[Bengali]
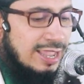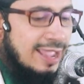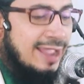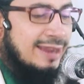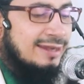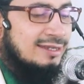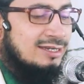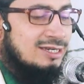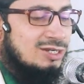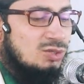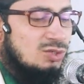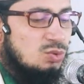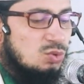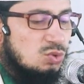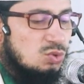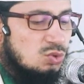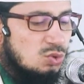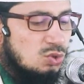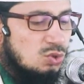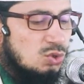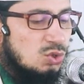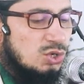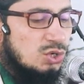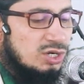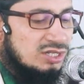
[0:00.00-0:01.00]
একটি
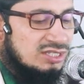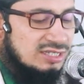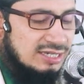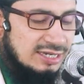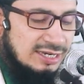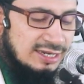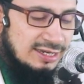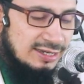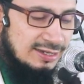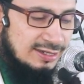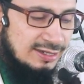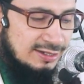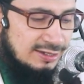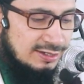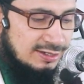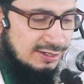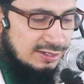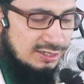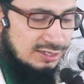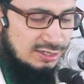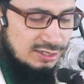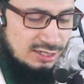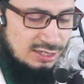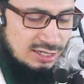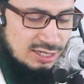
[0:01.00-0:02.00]
রুকু রয়েছে
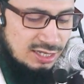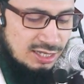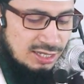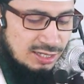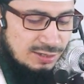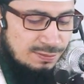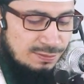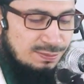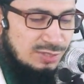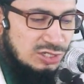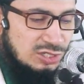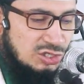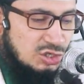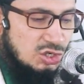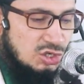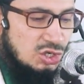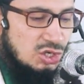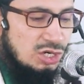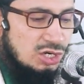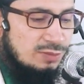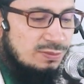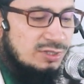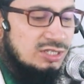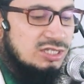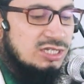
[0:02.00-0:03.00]

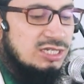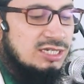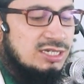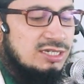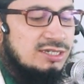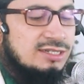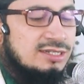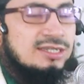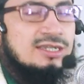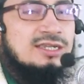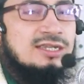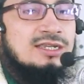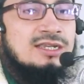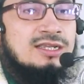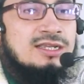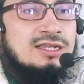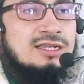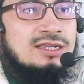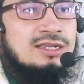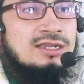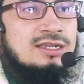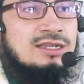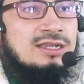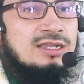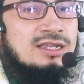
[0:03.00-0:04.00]
বিশ্বনবীজির
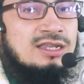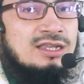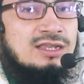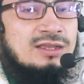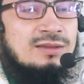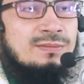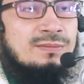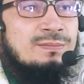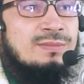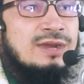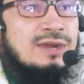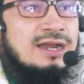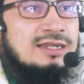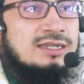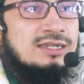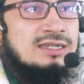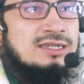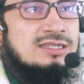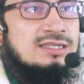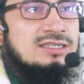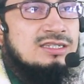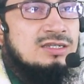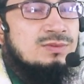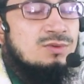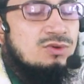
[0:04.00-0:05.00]

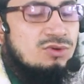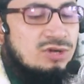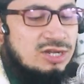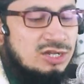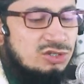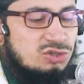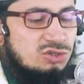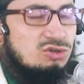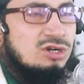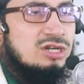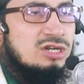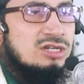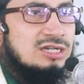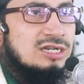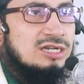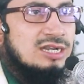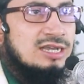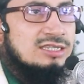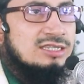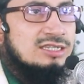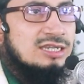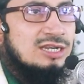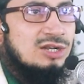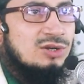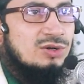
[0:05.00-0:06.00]
মাক্কি জীবনে সূরাটি
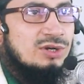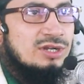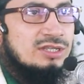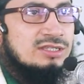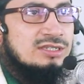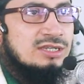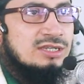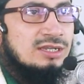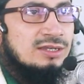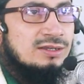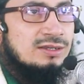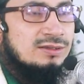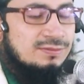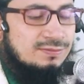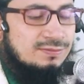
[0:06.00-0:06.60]
নাজিল হয়েছে